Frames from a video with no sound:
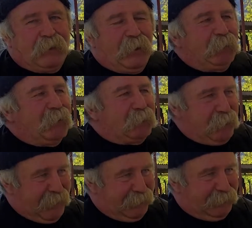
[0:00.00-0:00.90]

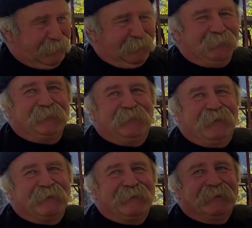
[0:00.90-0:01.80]
kalabalık bir ailenin
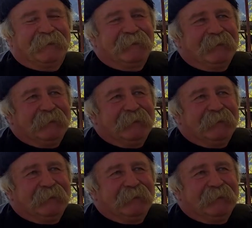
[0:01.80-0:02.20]
ferdidir.